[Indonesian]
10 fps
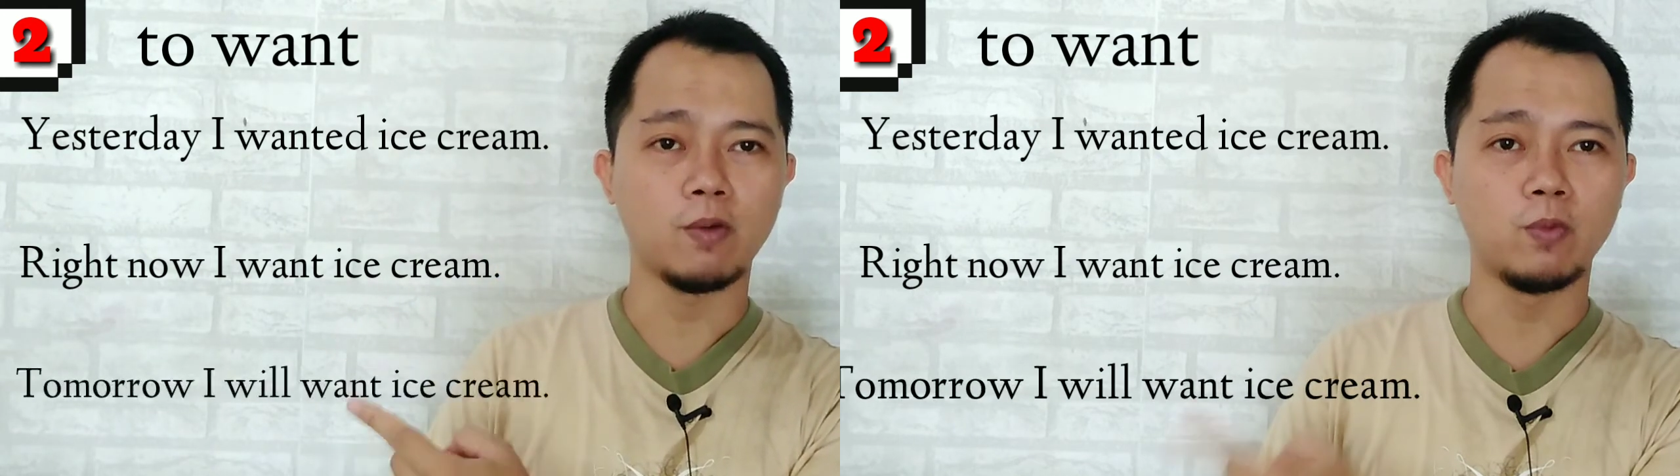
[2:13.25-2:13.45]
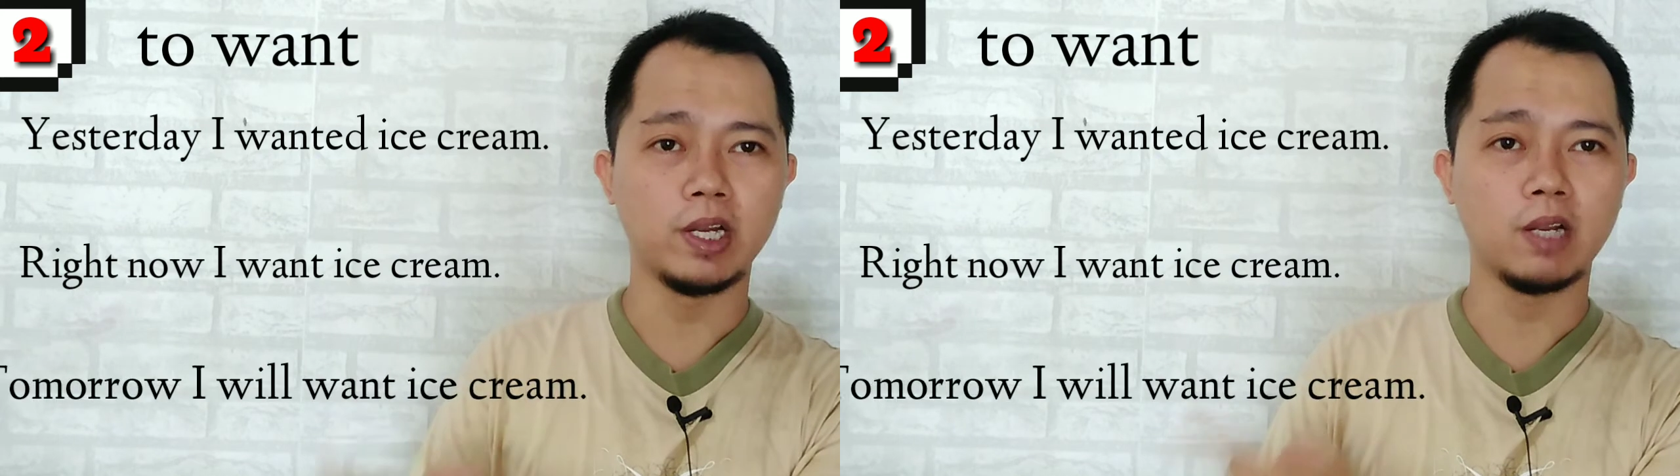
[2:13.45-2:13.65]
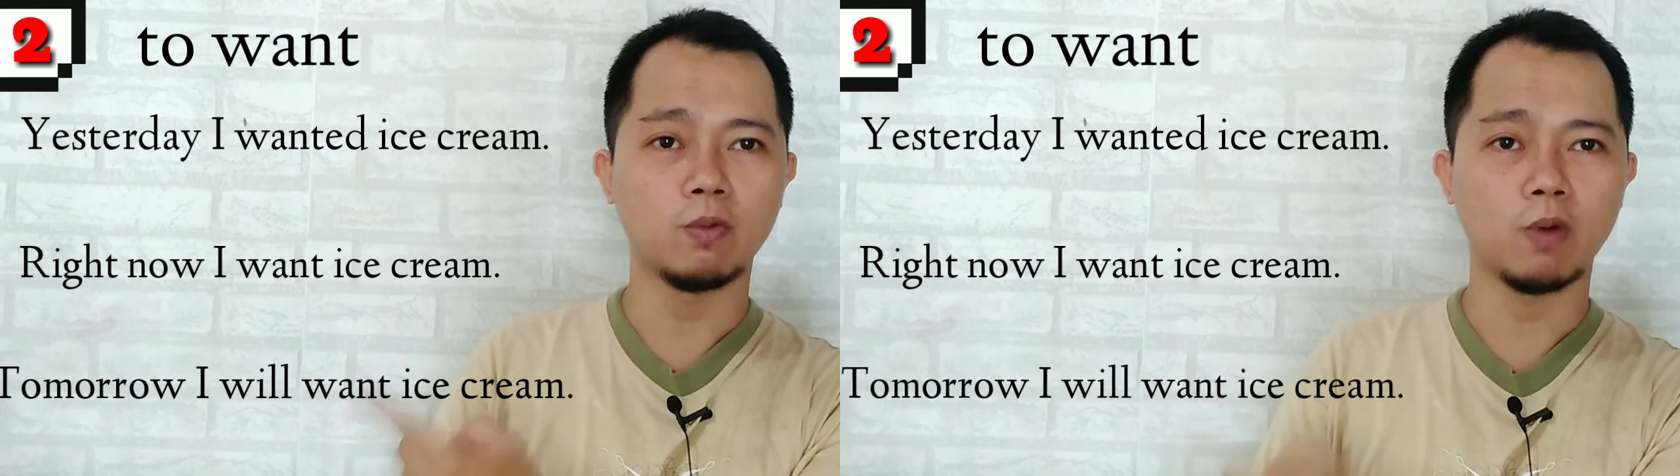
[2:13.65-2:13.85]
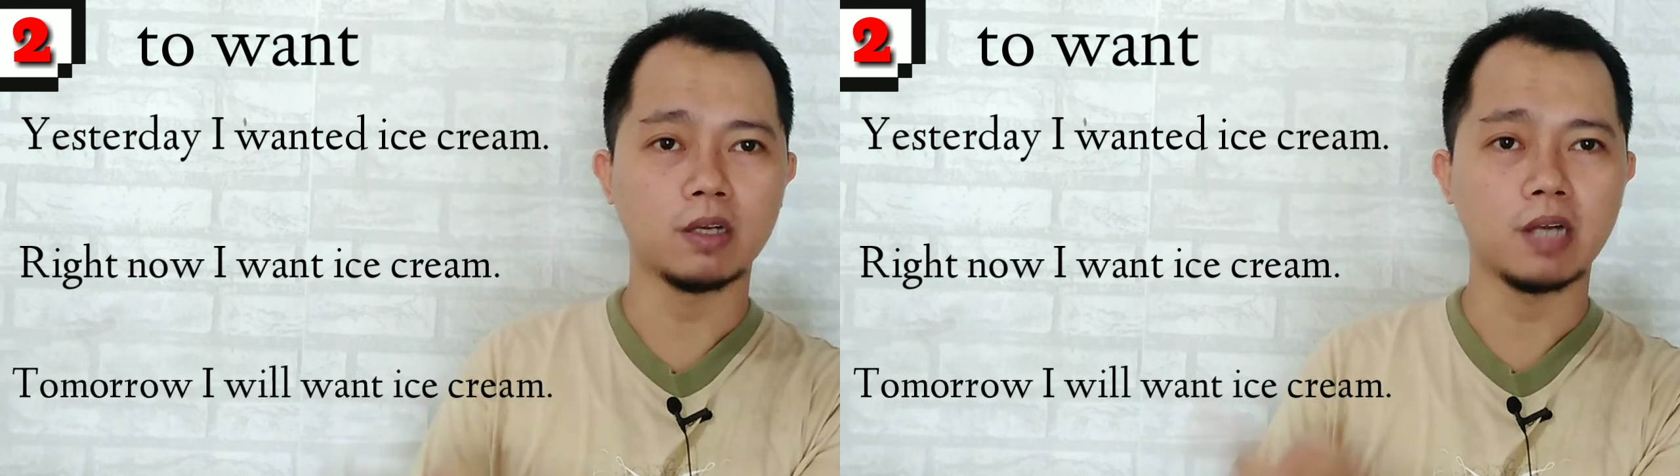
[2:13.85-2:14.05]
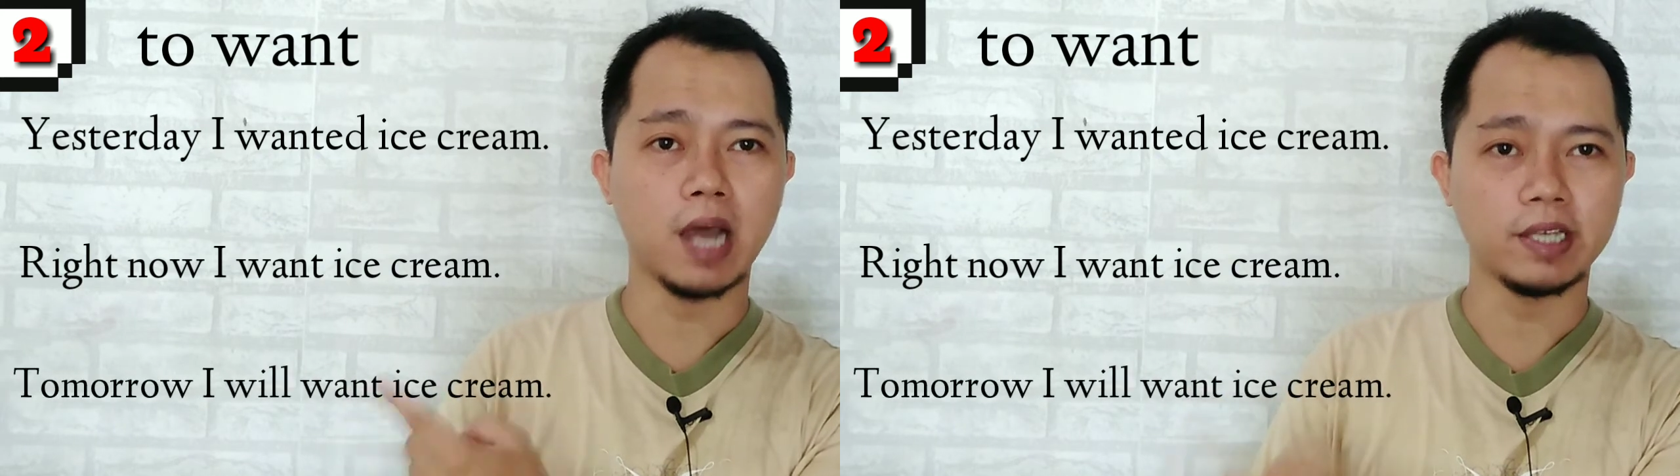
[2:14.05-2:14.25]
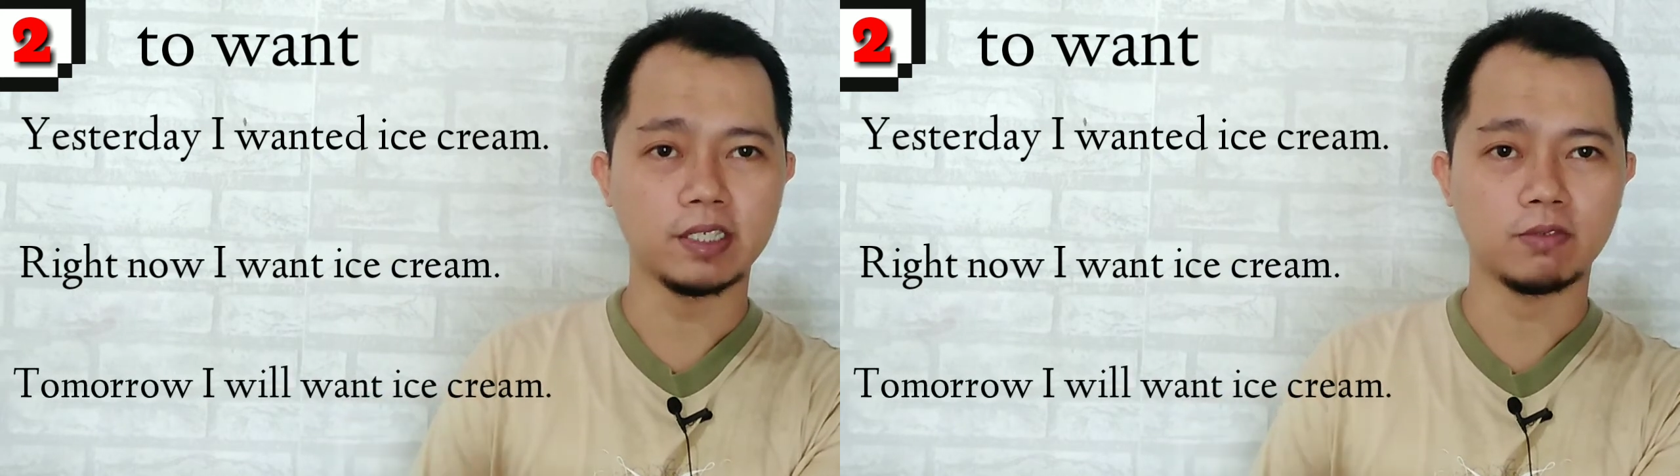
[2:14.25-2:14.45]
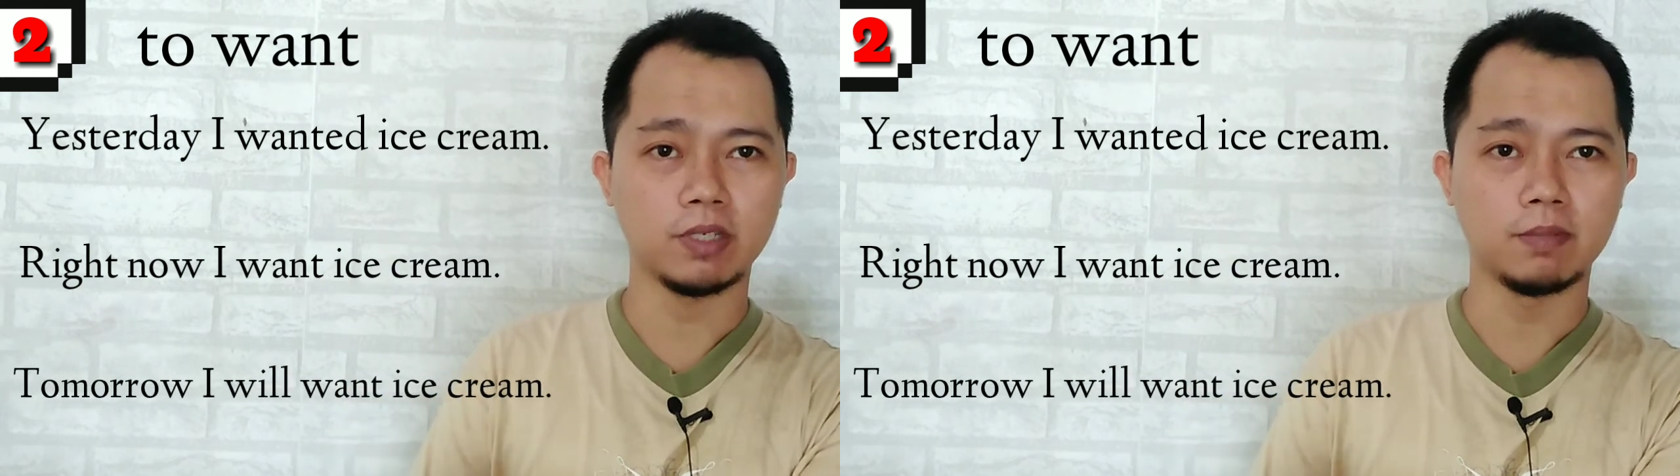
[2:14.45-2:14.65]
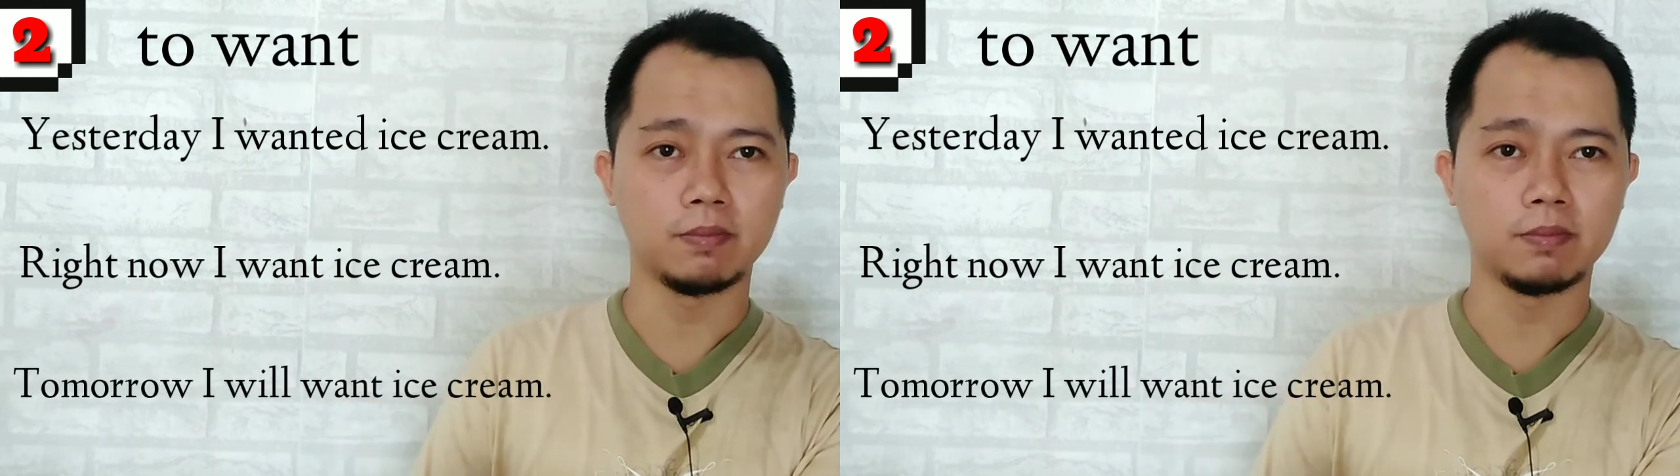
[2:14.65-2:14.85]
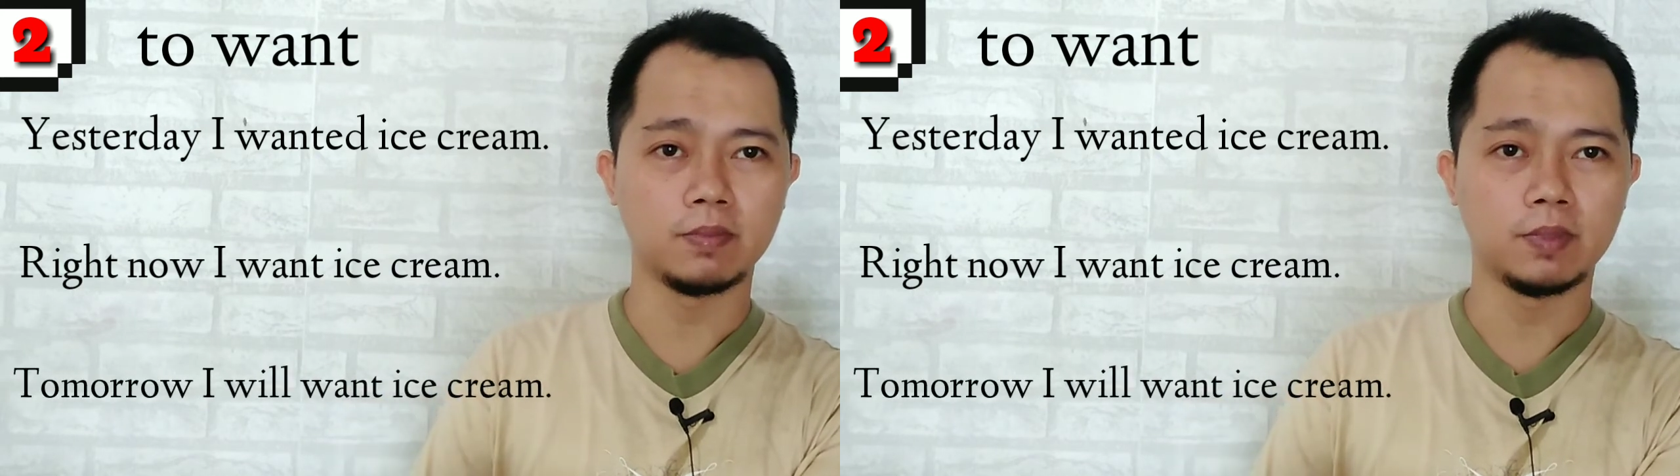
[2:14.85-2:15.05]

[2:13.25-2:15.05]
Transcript: will want ice cream.